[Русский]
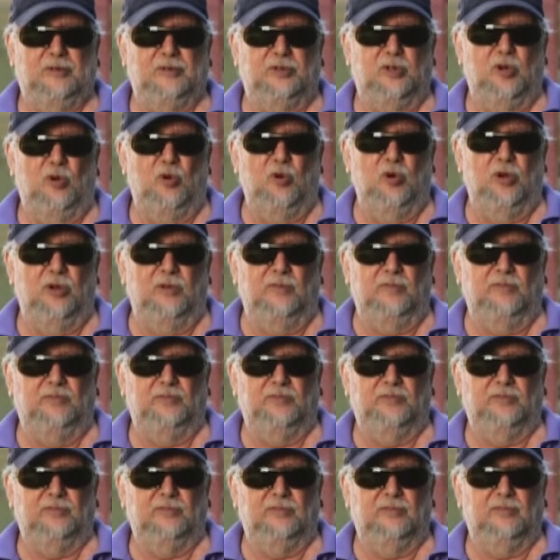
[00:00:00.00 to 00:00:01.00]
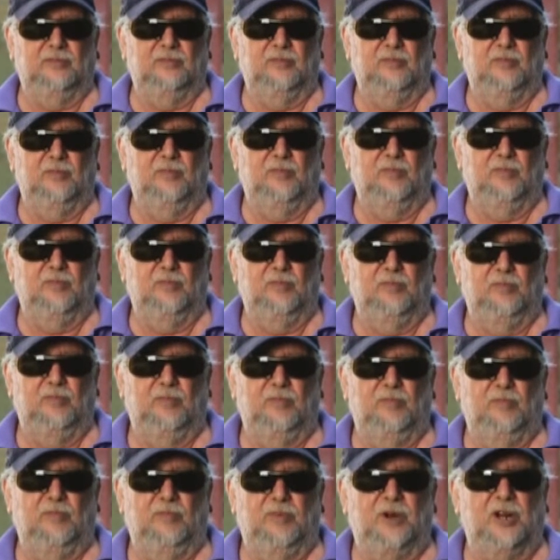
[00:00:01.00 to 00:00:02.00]
такой
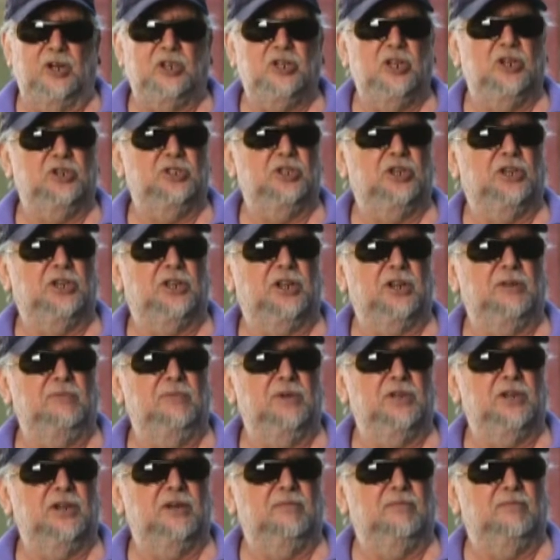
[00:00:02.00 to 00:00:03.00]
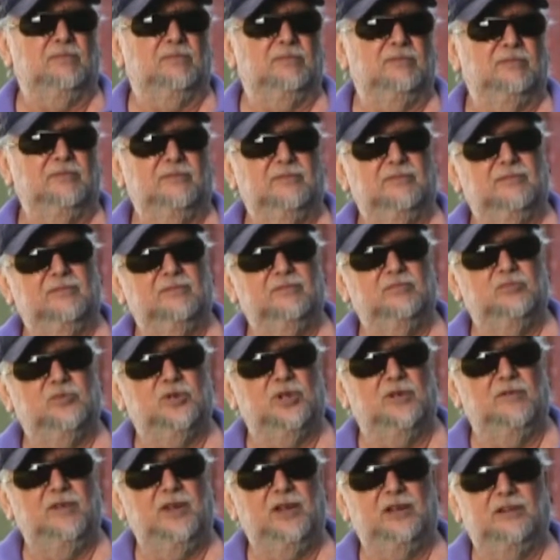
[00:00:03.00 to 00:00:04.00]
прошедший Крым и Рим
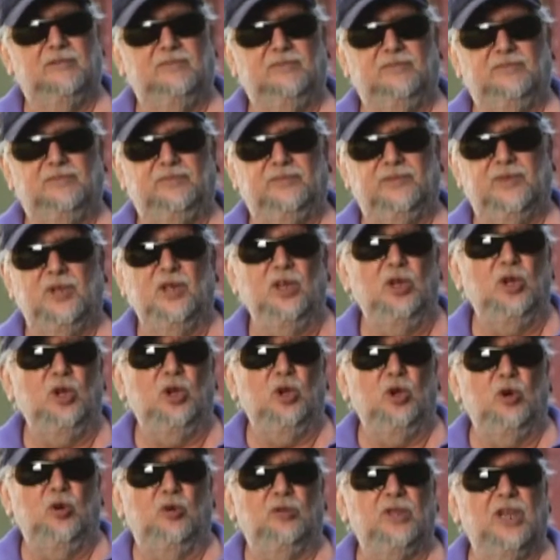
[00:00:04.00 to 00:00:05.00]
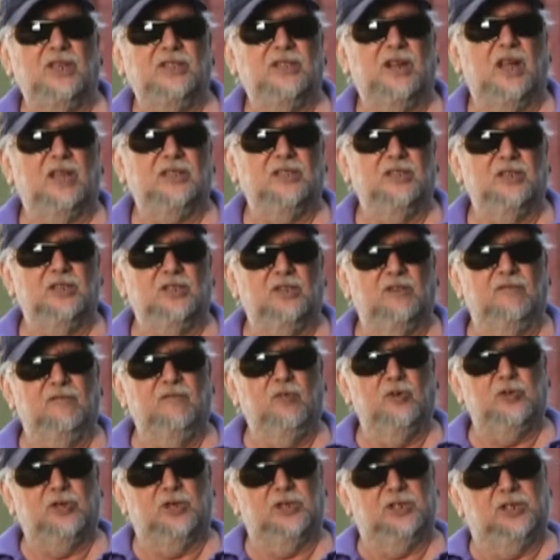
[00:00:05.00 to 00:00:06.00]
человек. У нас разница в
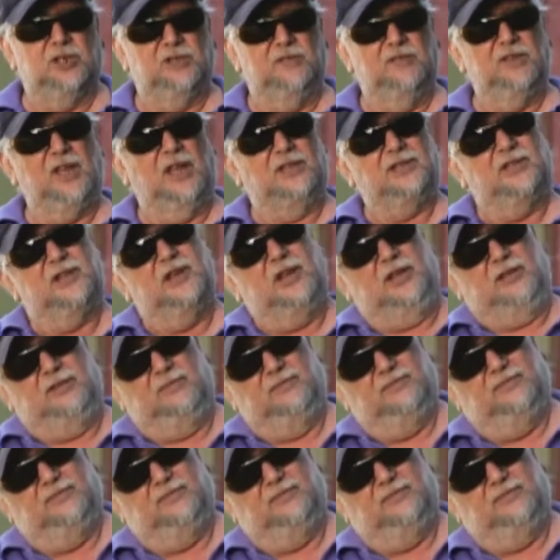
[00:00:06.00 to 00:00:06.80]
возрасте 12 лет.